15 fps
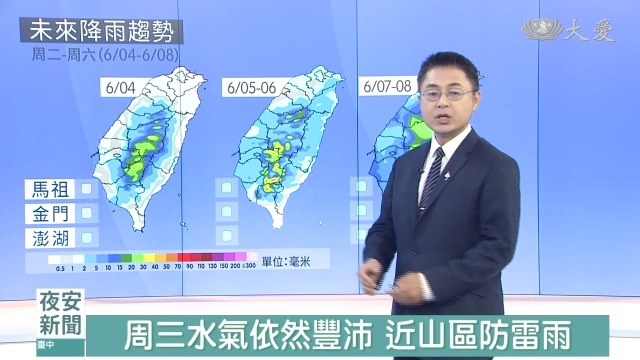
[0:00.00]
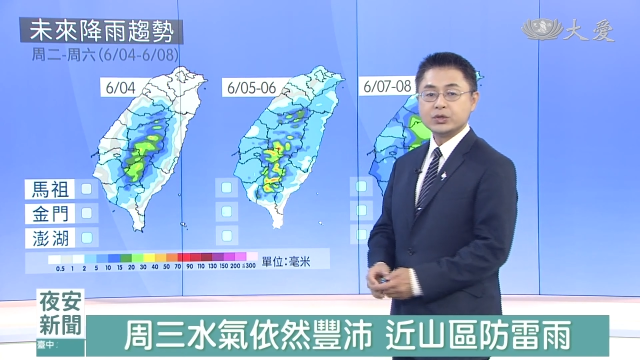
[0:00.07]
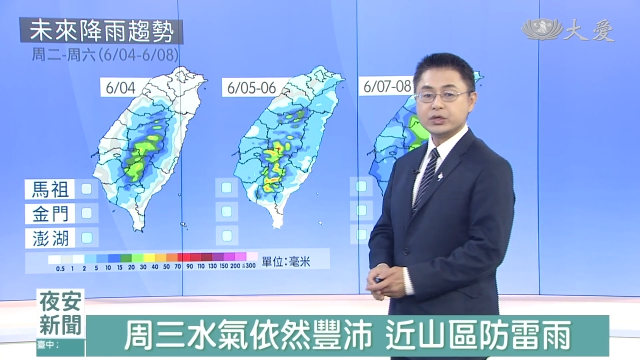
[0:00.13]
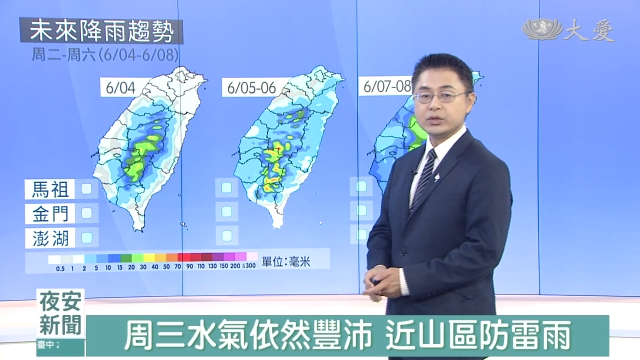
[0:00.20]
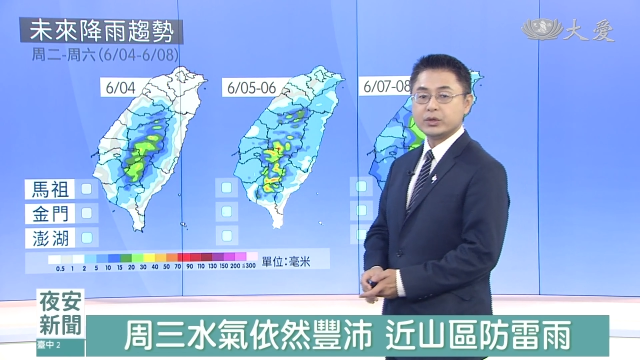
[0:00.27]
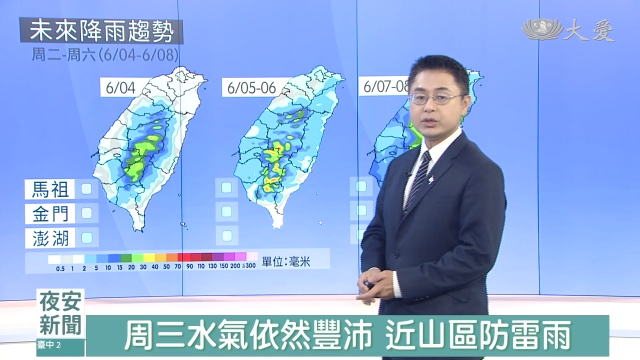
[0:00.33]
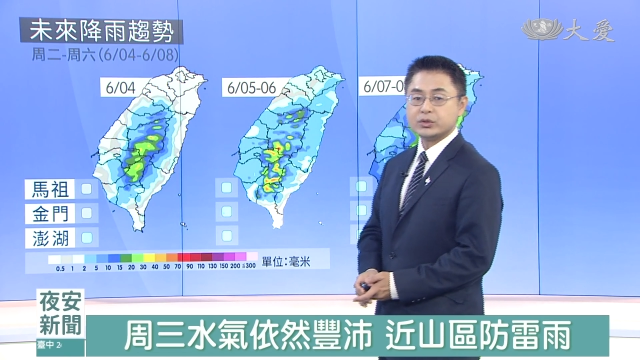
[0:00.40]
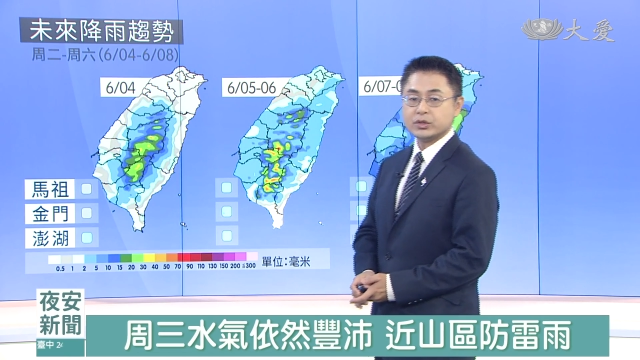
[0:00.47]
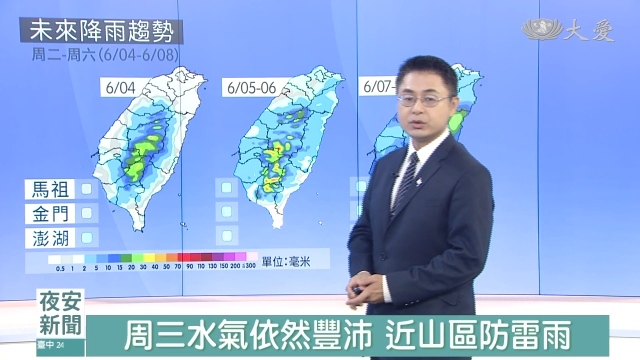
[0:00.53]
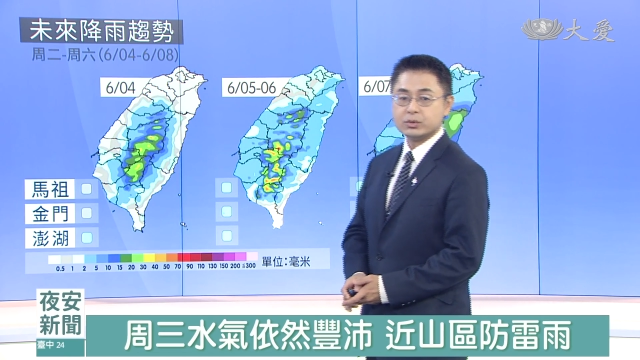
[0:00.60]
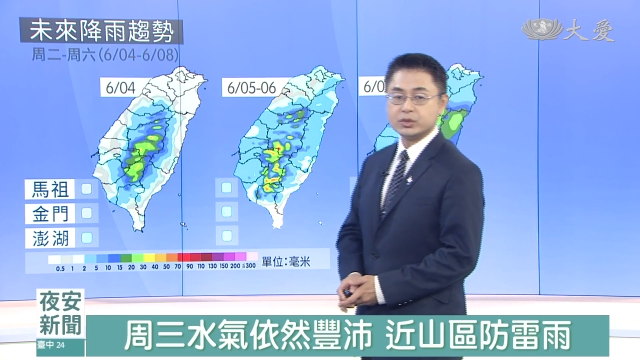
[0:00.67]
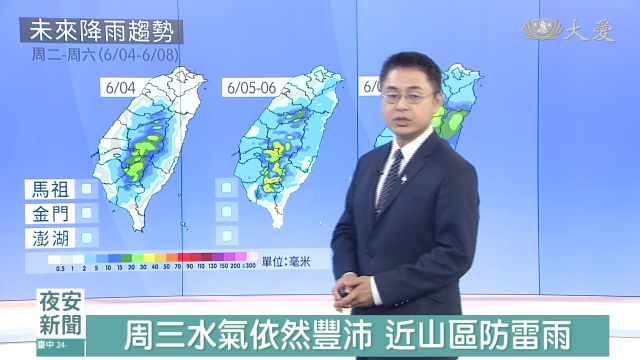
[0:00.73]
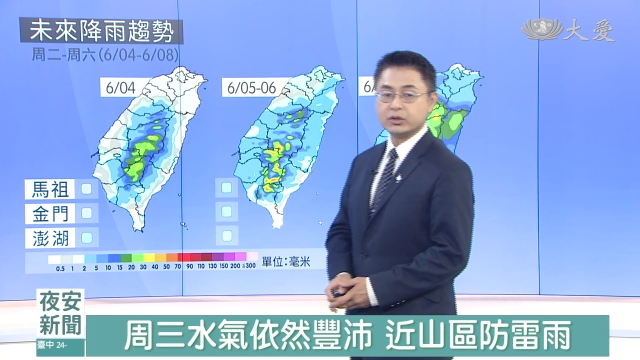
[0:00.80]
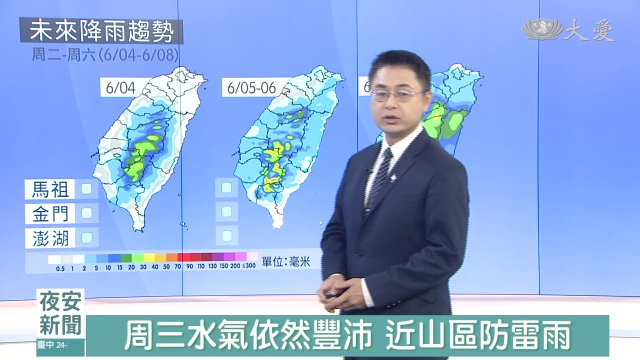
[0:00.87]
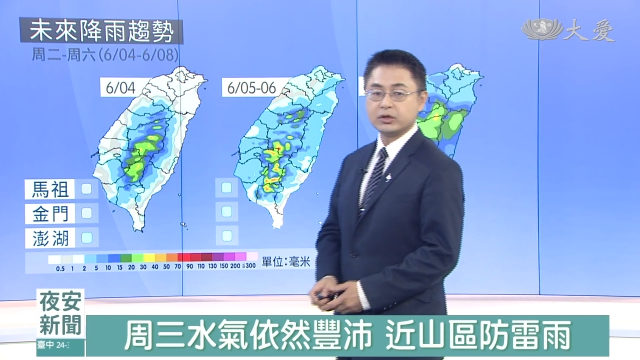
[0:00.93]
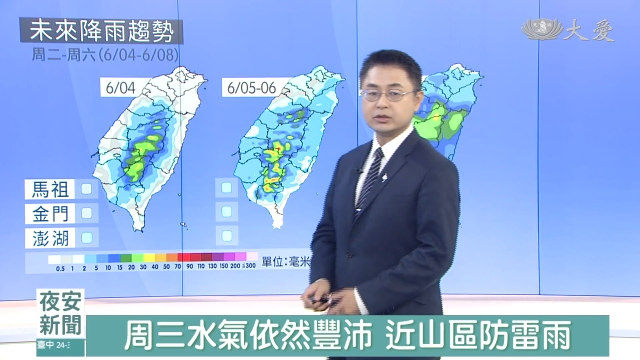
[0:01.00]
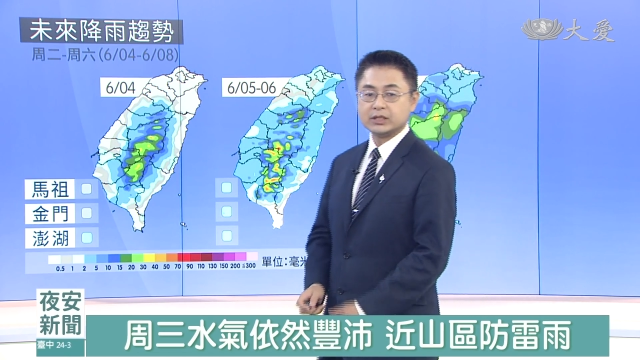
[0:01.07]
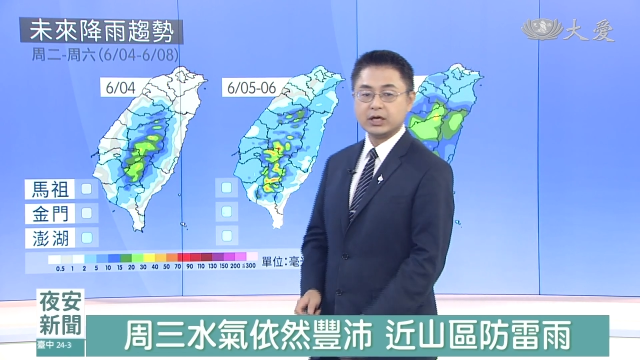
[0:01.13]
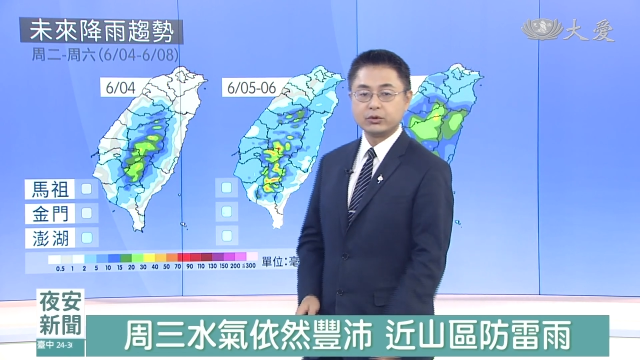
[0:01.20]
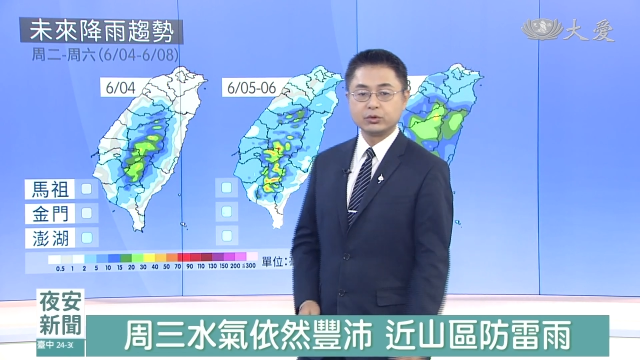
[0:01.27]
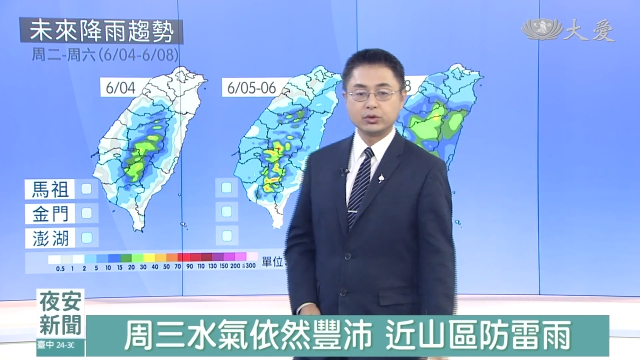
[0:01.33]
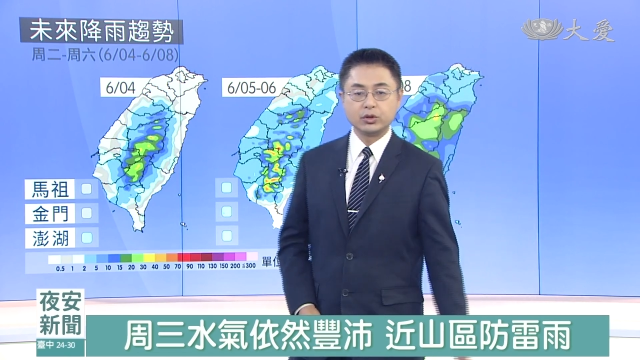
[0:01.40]
至于周五、周六
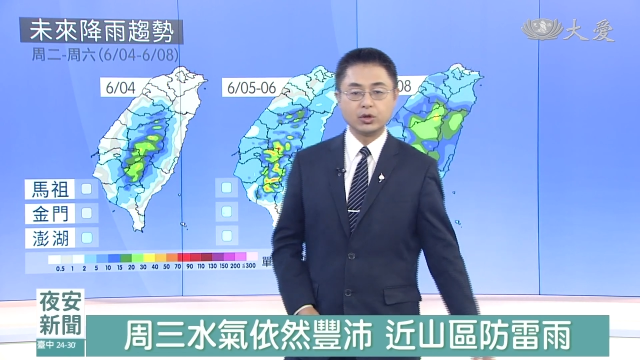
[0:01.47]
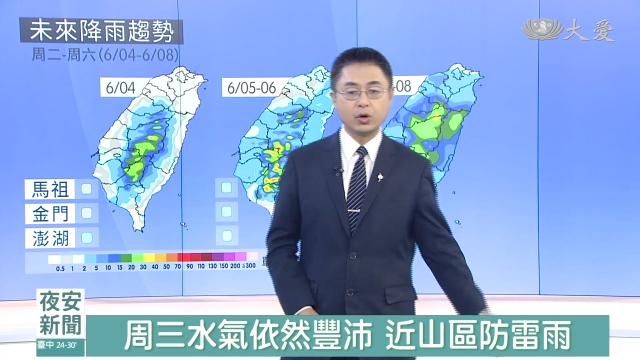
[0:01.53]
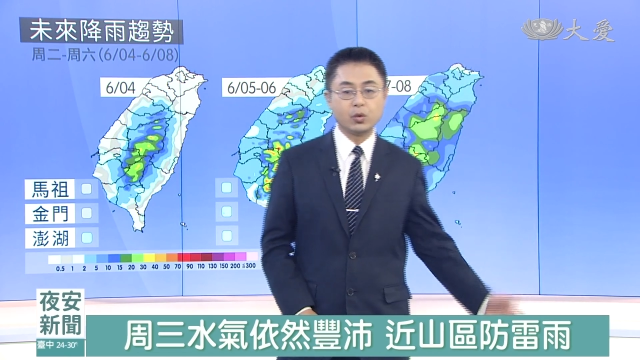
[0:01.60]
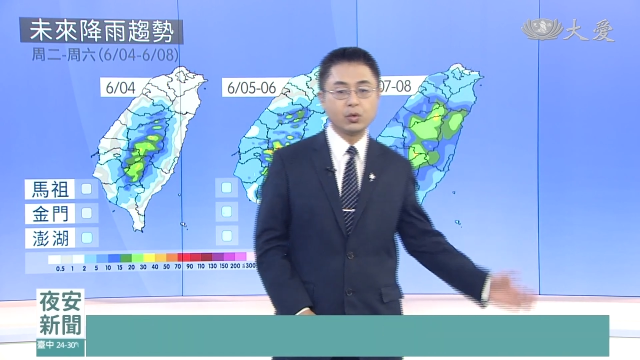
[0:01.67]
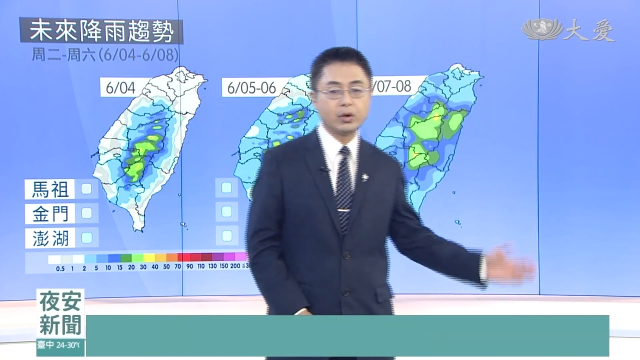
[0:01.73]
降雨又